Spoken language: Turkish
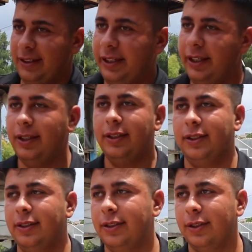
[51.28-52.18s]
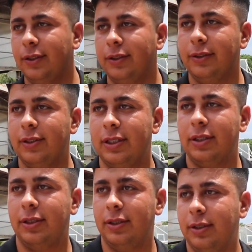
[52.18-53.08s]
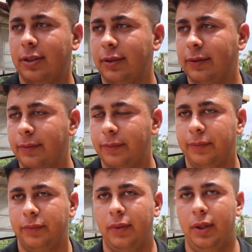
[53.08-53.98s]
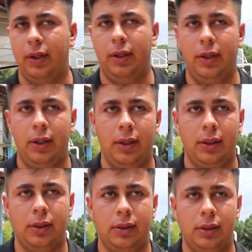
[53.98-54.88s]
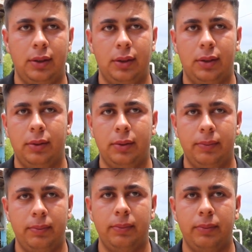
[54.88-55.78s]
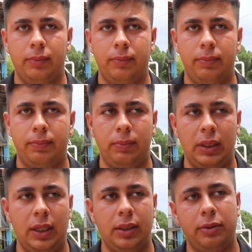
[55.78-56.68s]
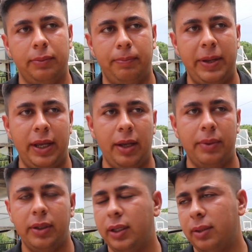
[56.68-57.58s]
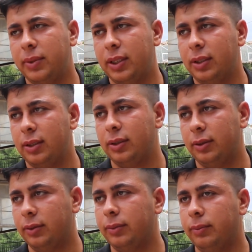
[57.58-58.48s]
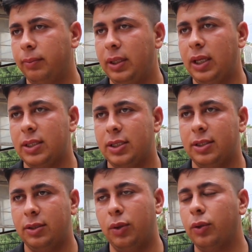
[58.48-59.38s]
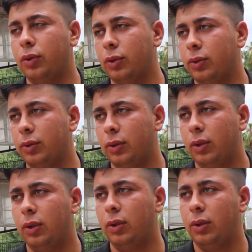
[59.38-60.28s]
İyiydi. Kaç net yaparsın? Ee, yani pek emin değilim de biraz zordu. Zordu.